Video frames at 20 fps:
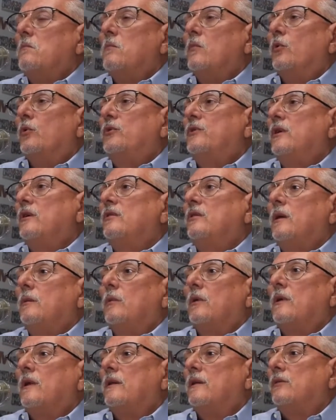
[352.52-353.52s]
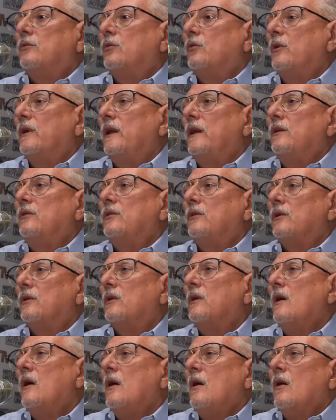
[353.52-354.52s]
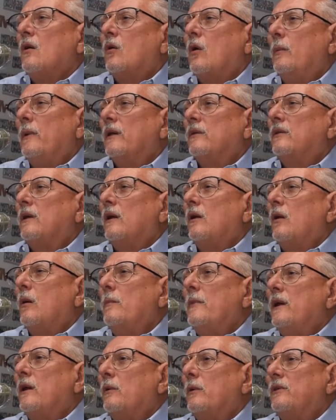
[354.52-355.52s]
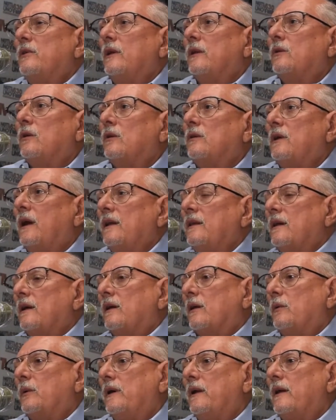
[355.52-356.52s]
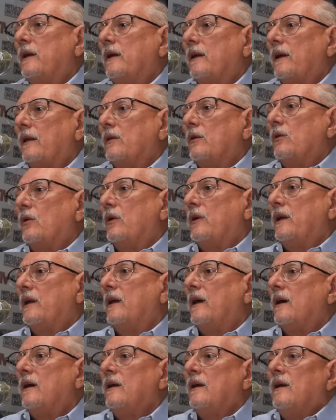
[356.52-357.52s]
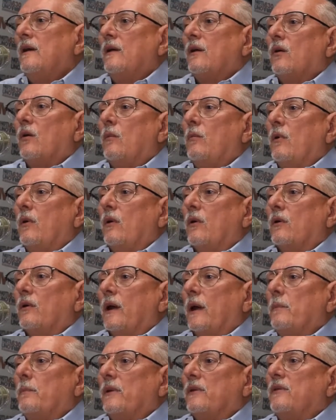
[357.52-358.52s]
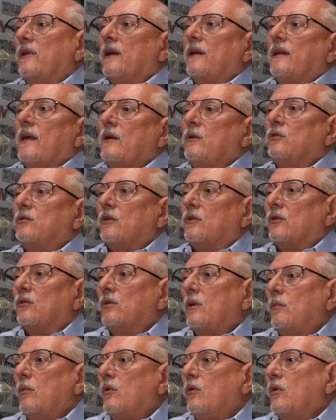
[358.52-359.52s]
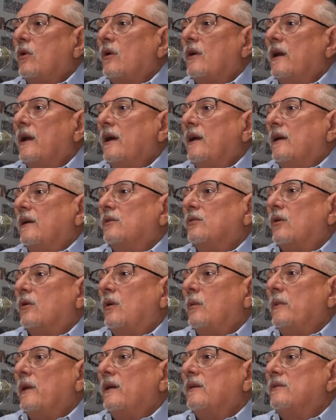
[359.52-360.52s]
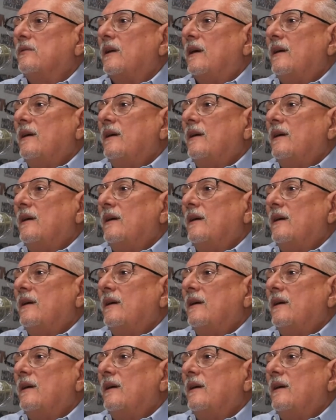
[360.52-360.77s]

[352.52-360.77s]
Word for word: muchísimo desde su inicio. Comienza en los 1930, recuerde que radiología como especialidad nosotros somos unos nenes. Eso comienza